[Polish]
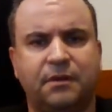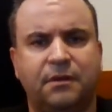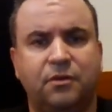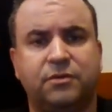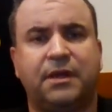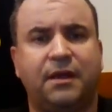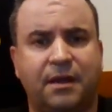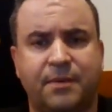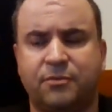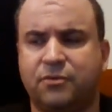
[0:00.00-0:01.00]
e,
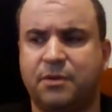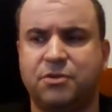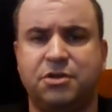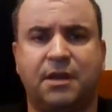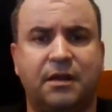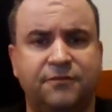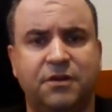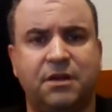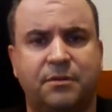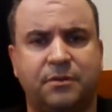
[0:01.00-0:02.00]
Lutera, mam tu na myśli
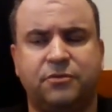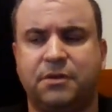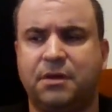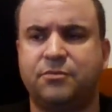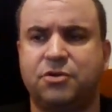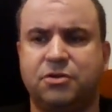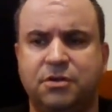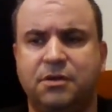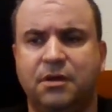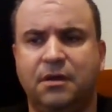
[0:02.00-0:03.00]
Calvina, mam tutaj na
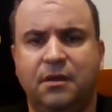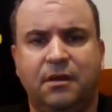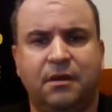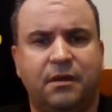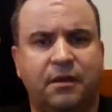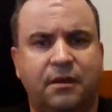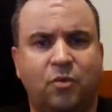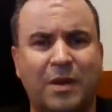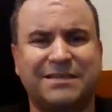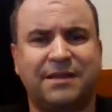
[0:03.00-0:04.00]
myśli e,
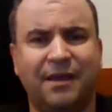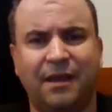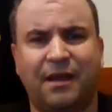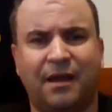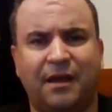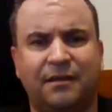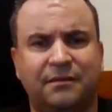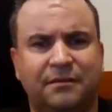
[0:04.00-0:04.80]
Wesleya,